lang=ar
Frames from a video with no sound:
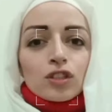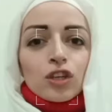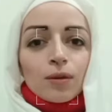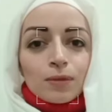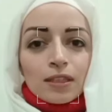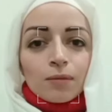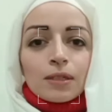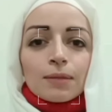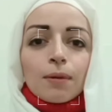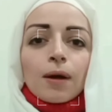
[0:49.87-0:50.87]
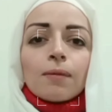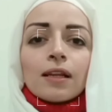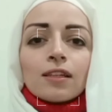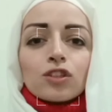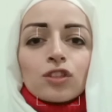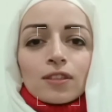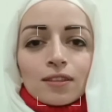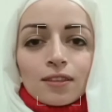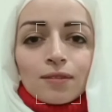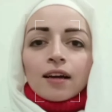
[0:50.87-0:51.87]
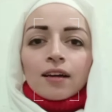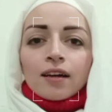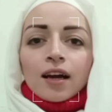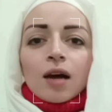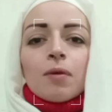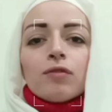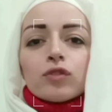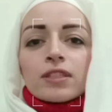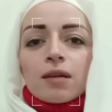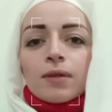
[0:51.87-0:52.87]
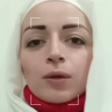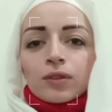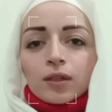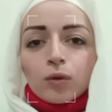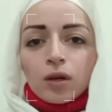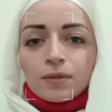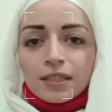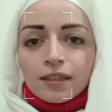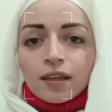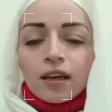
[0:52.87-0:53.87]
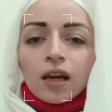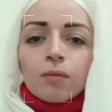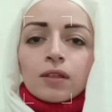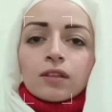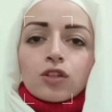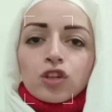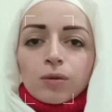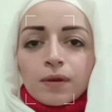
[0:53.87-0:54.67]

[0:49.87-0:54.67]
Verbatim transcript: زوجة جيمس بسبب عملها الجديد عام 1952 عملت ضجة